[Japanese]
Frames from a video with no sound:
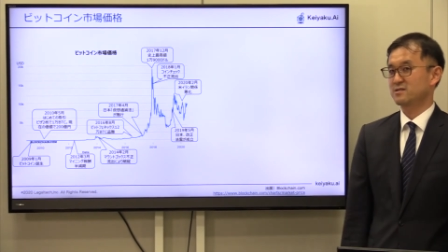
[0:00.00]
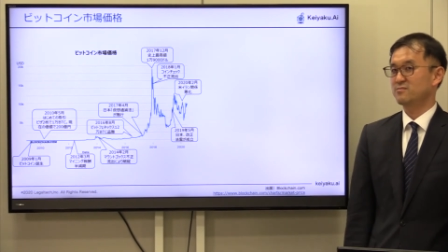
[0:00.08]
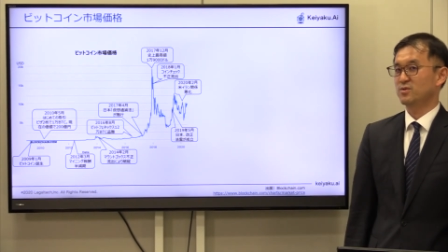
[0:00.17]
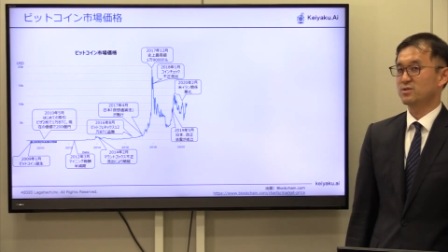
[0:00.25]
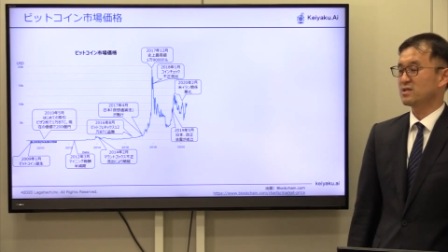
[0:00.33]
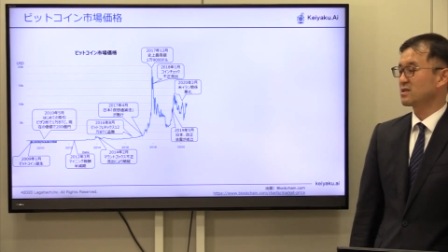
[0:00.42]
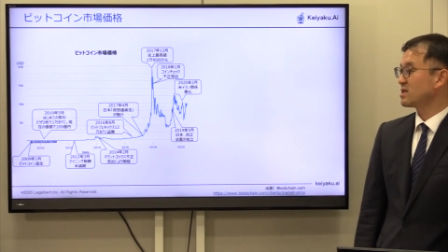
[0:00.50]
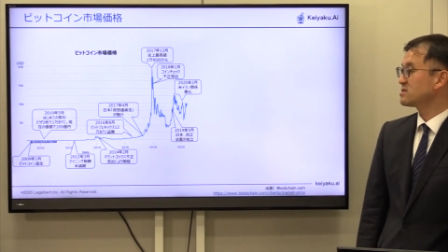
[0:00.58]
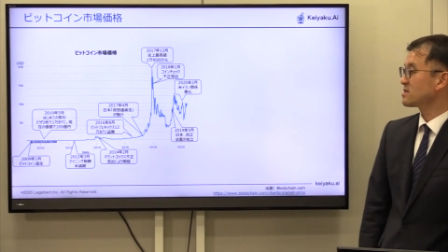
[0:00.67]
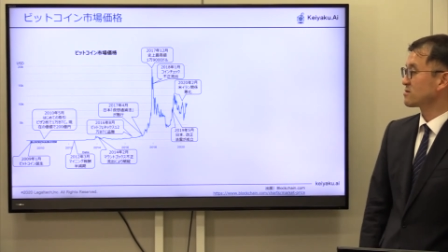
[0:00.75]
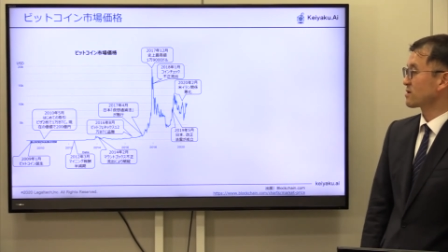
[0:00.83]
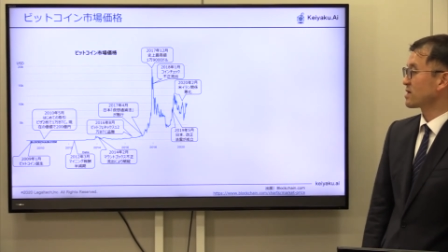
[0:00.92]
でも現
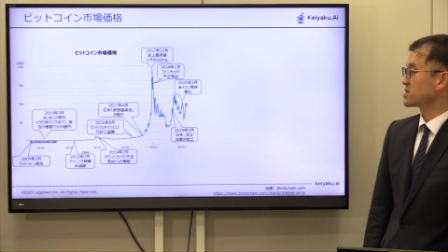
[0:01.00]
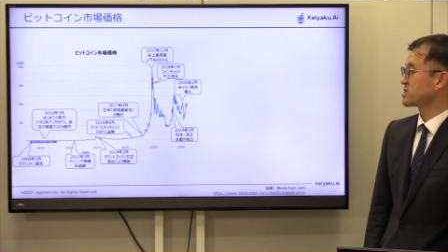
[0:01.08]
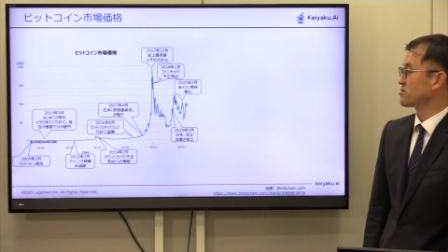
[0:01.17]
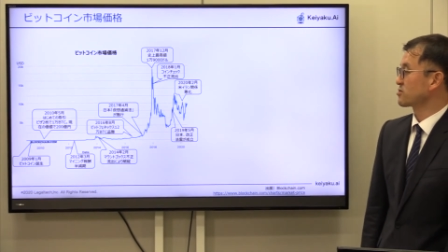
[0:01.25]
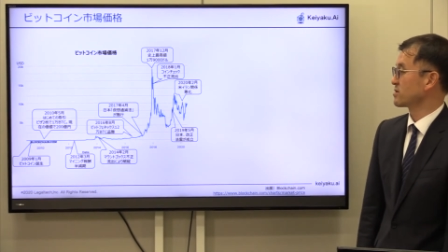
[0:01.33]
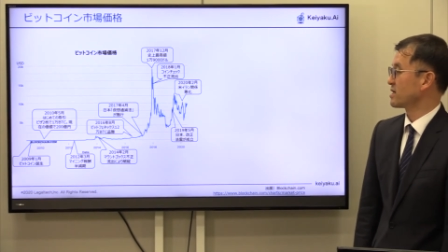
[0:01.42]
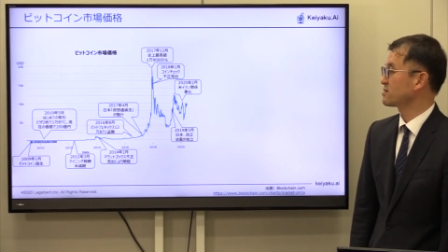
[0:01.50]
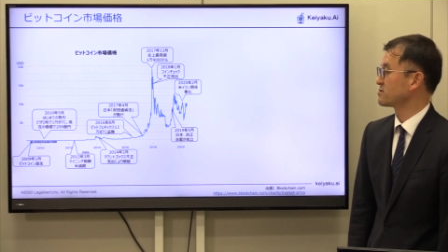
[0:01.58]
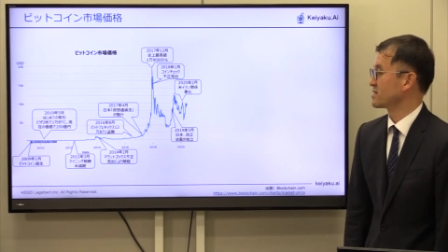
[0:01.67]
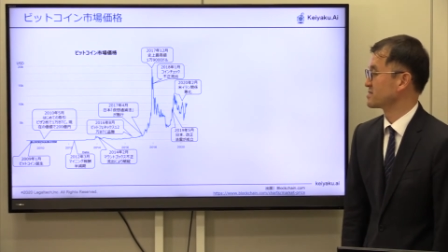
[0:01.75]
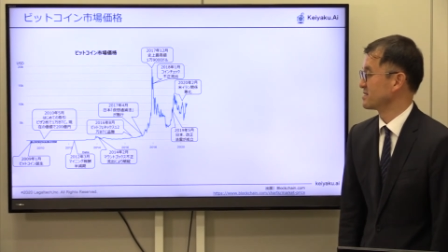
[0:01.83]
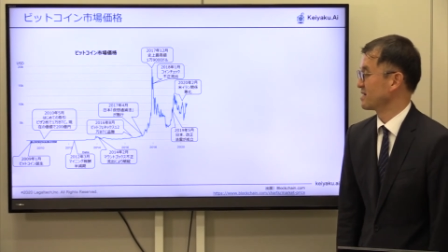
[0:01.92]
在の価値でいうと約
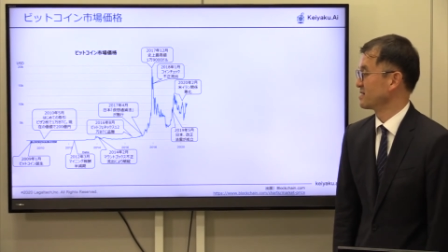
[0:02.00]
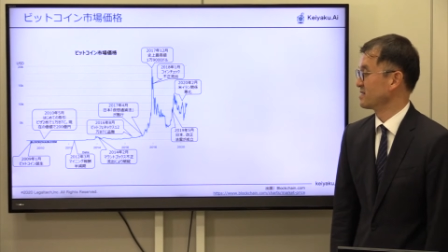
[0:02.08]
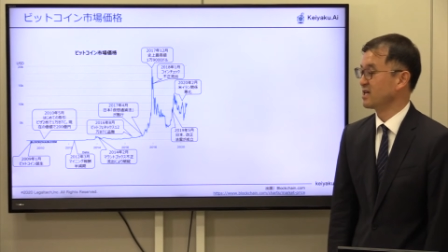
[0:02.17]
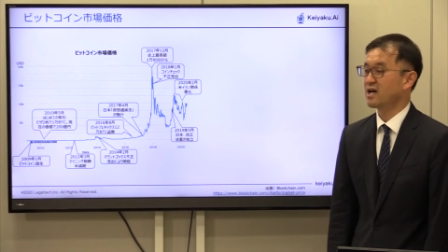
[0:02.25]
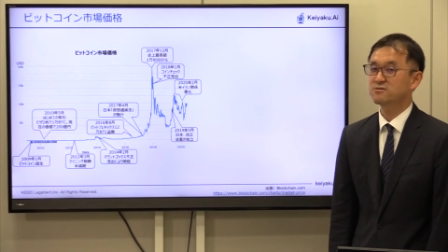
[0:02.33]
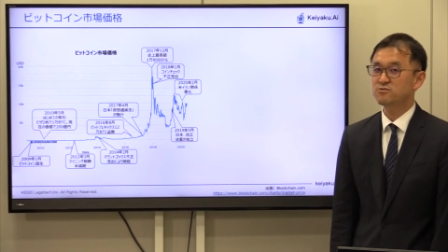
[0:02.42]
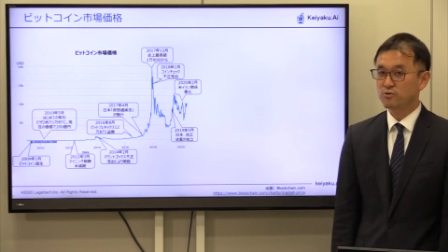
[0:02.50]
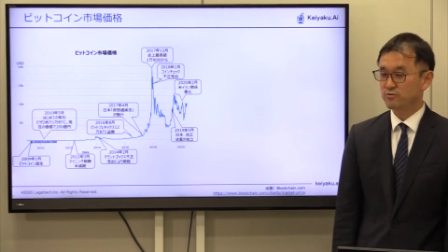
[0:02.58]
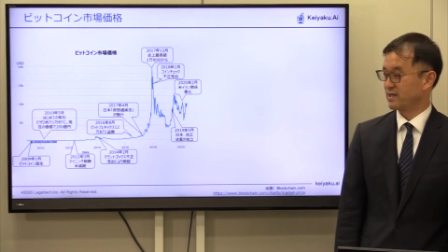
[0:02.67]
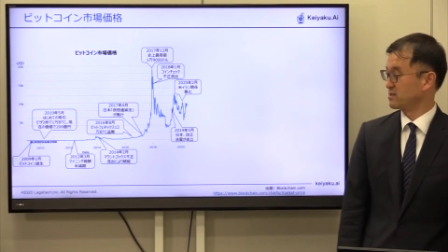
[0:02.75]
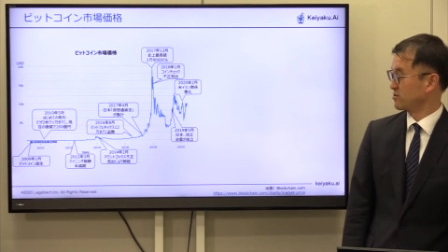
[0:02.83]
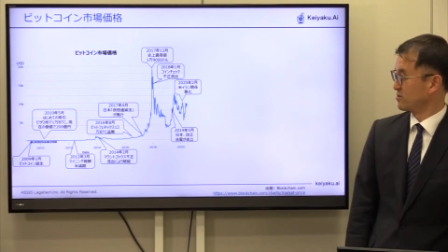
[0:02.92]
ですねにひゃくおく
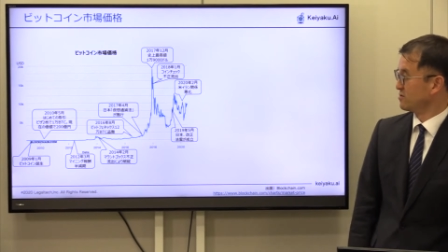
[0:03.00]
えんとい